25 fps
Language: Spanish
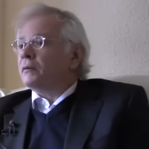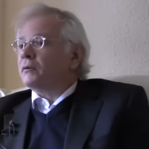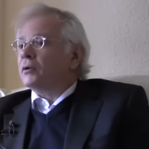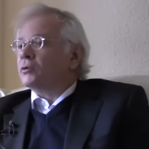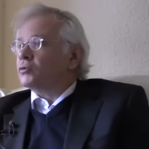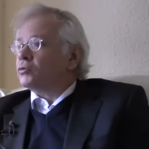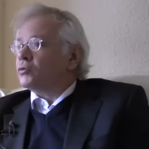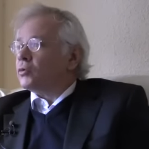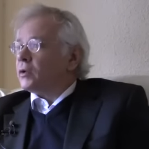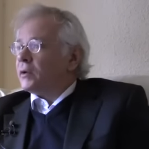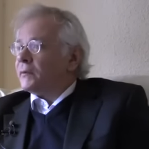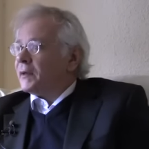
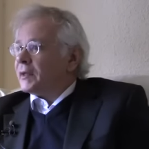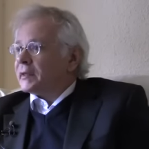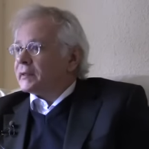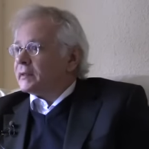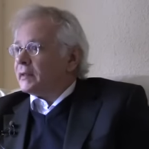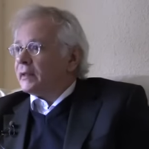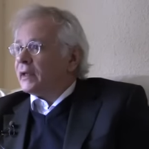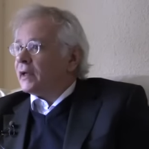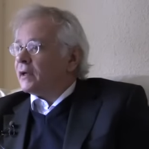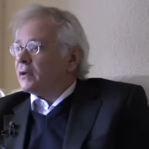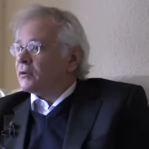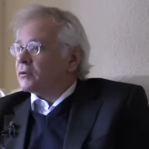con su,
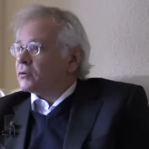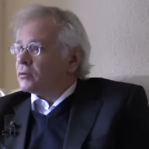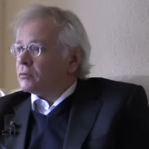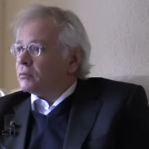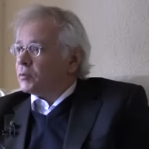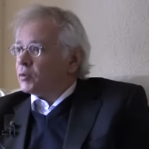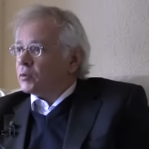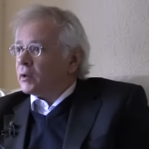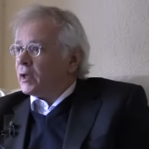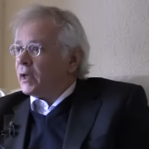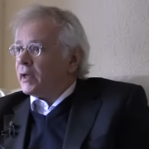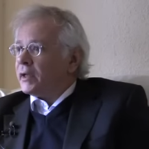diversidad, con
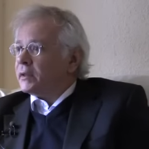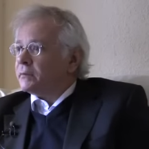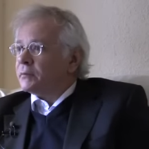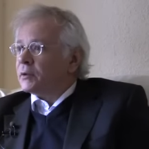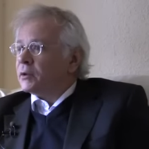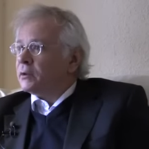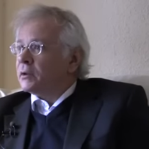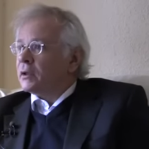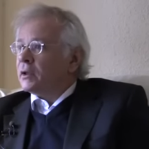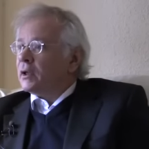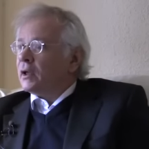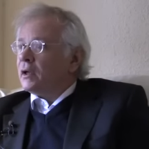su
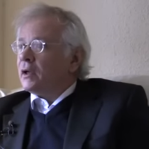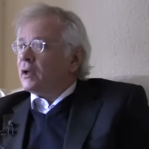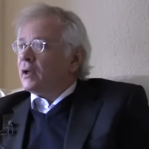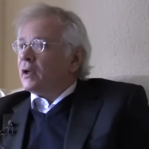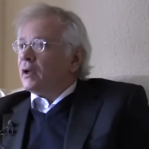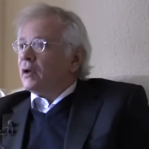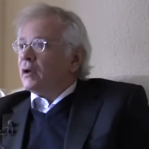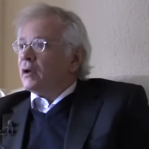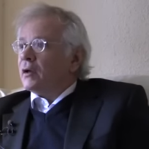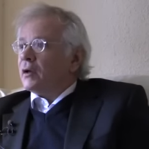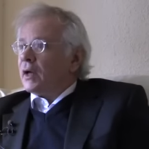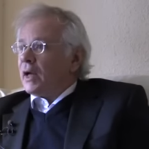pluralismo,
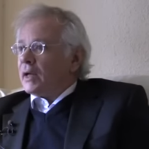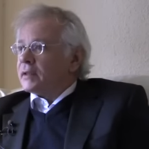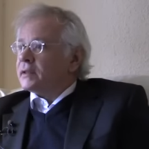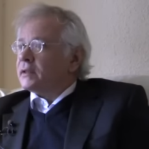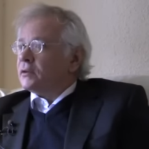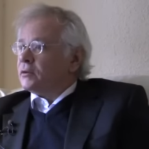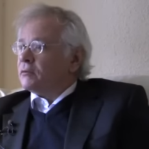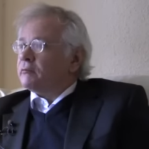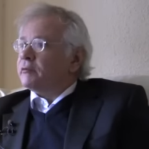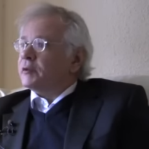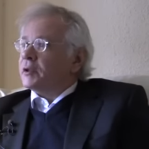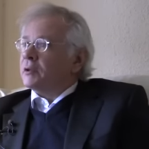eh, ha
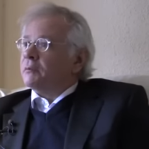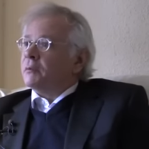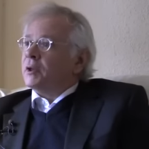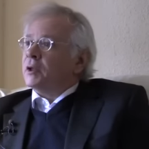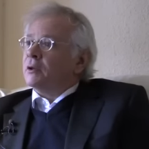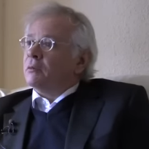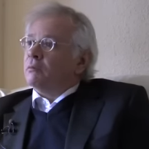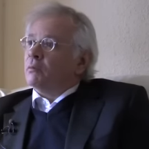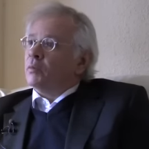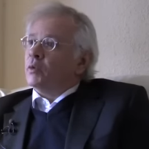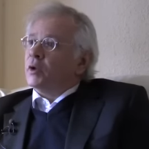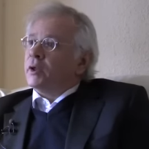sido un
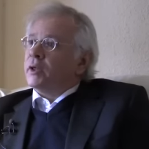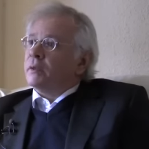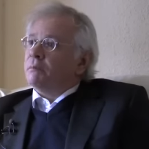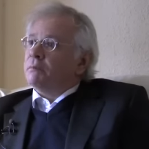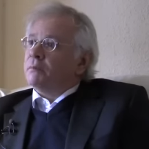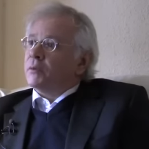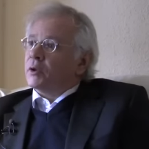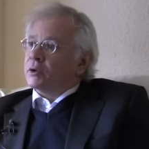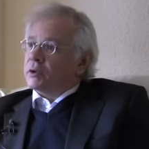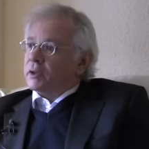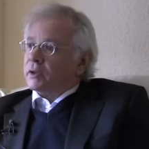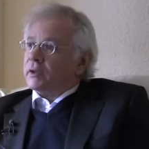fenómeno muy
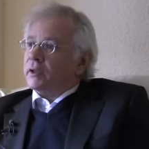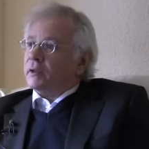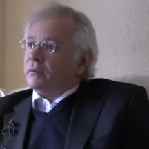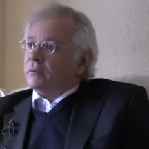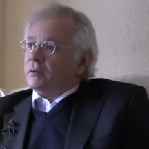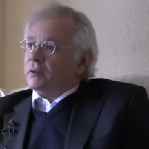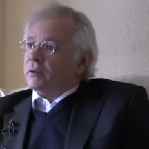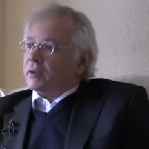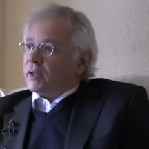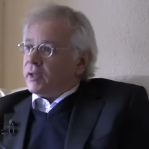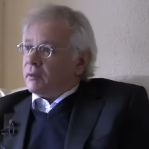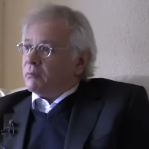
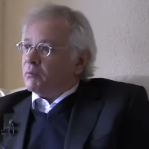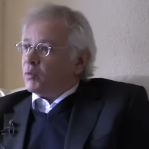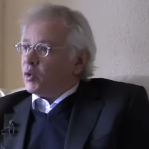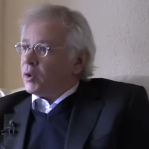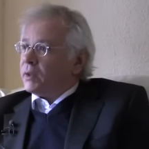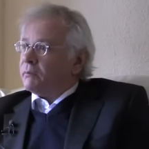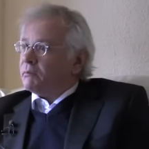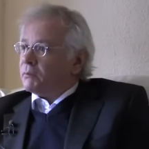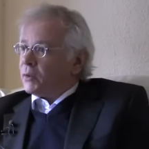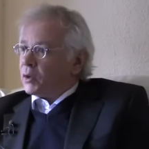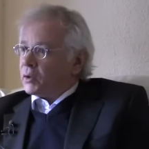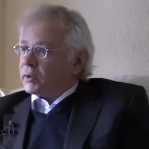positivo y
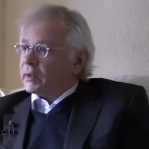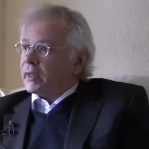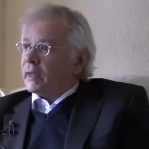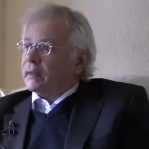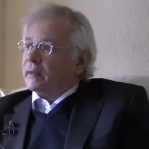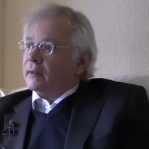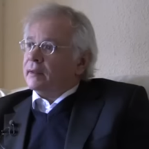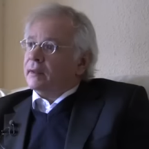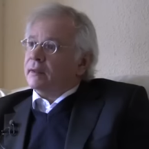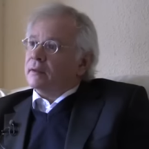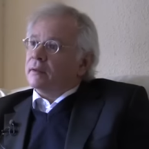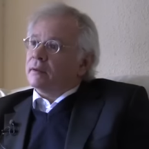muy
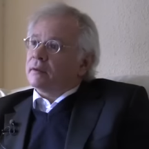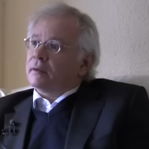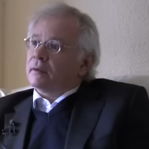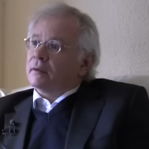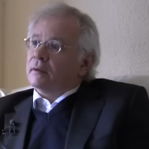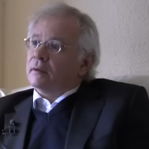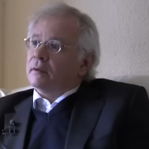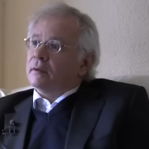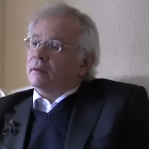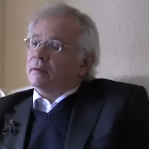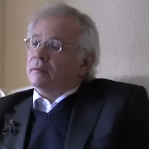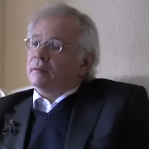importante.
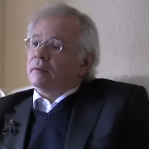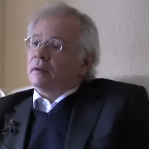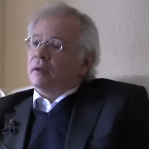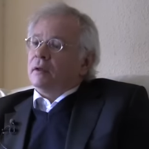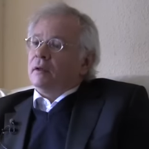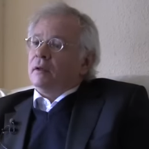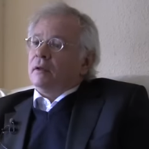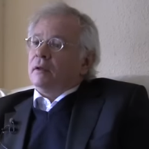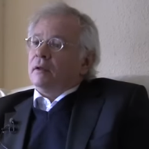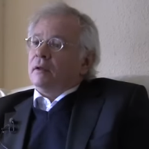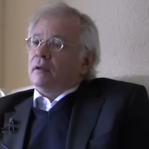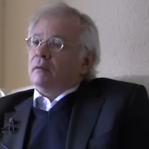
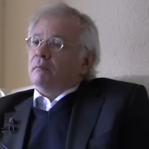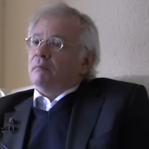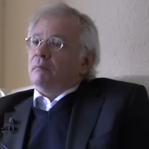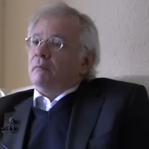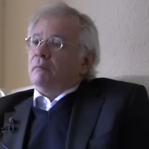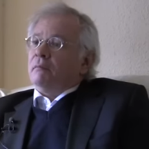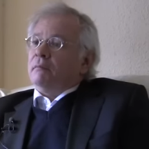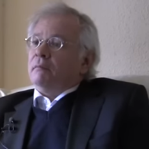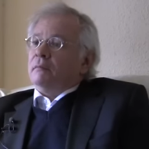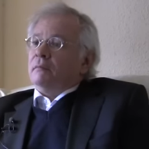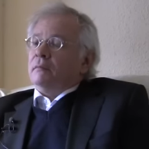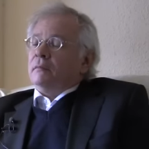
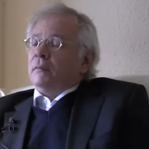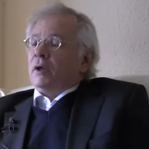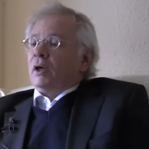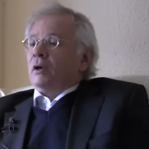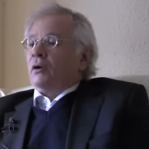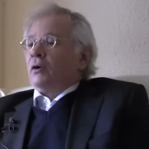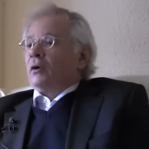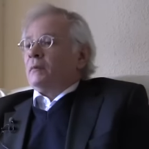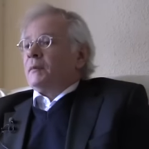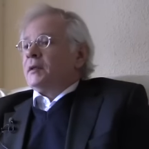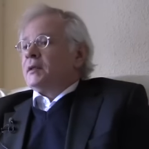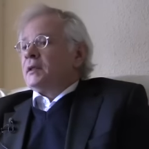Eh, mm,
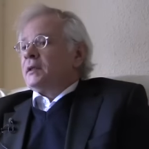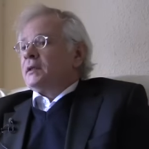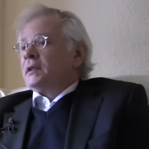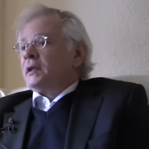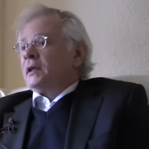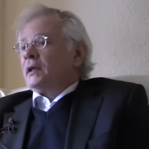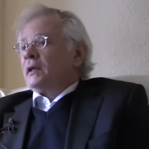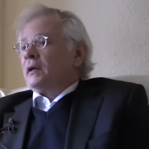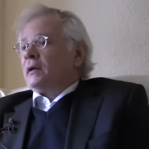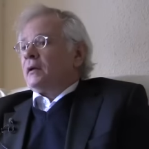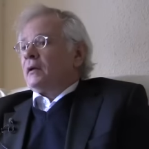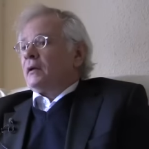lo que pasa es
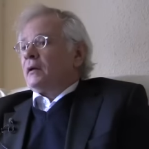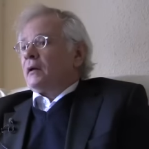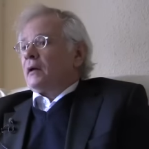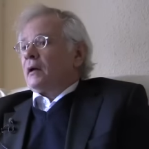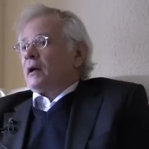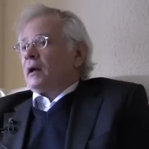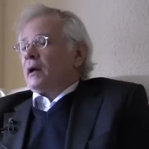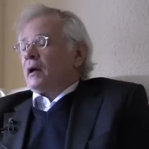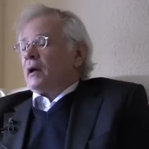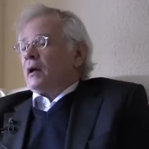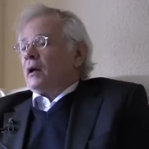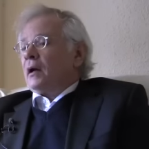que
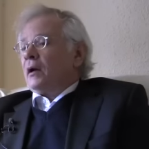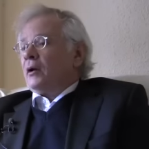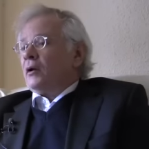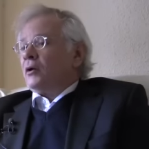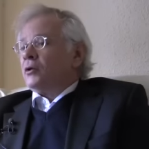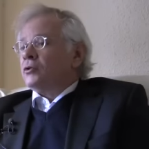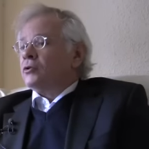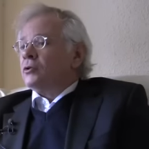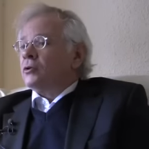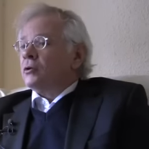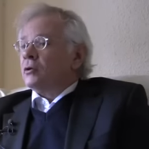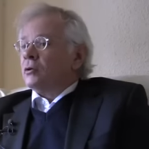
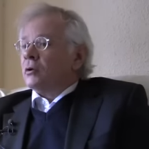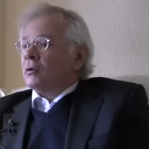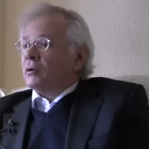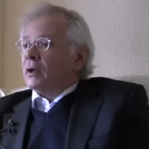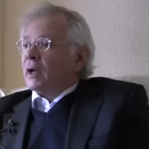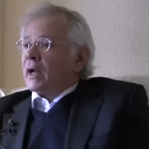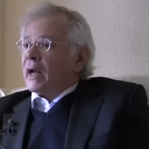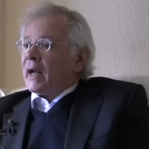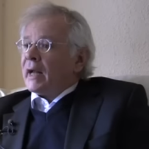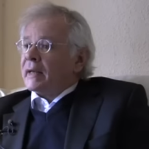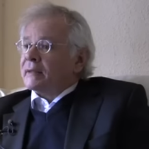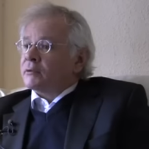no solo
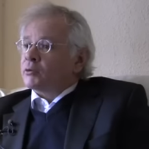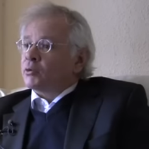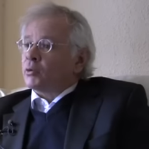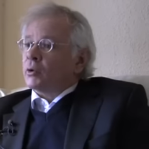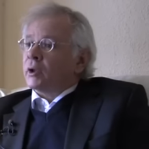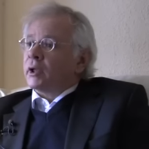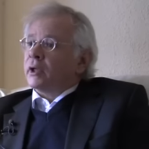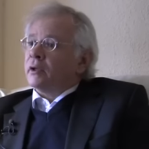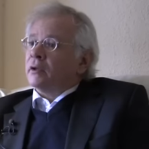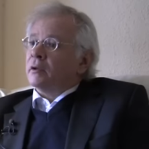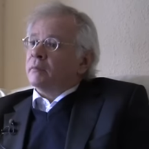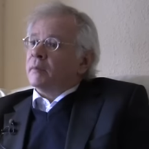han
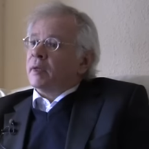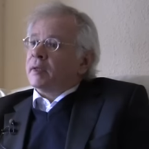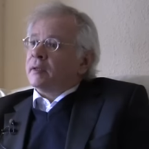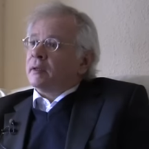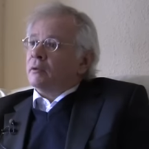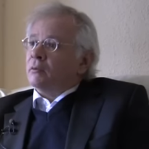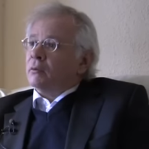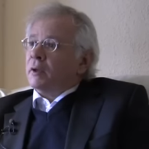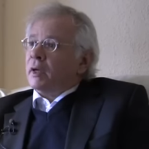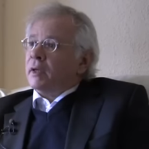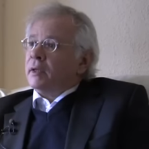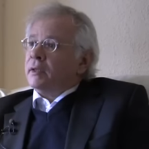surgido
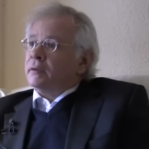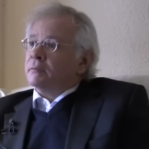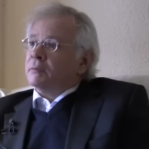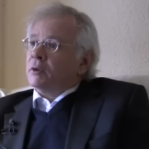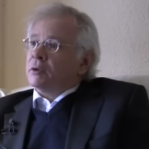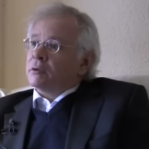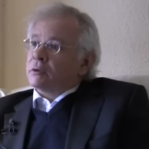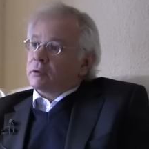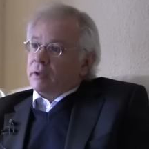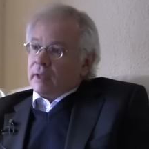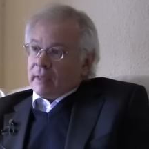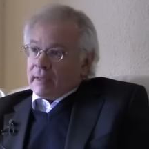
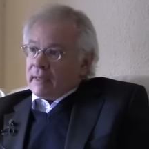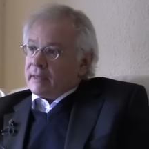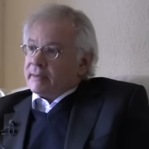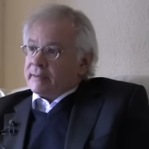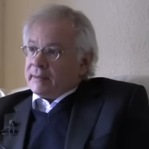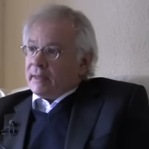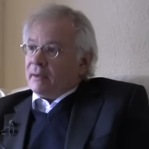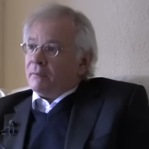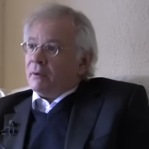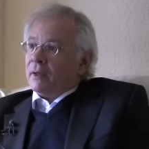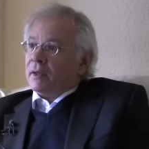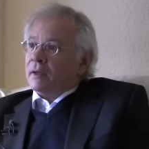particularismos que ya
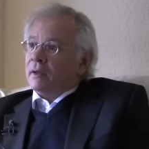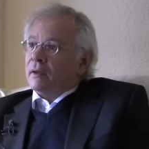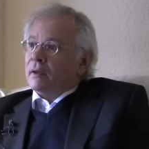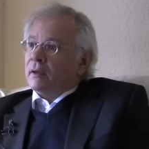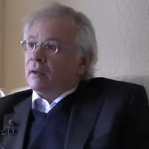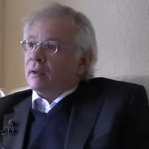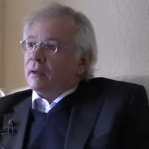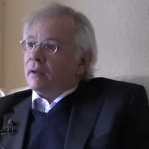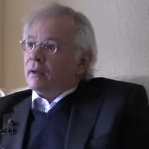estaban,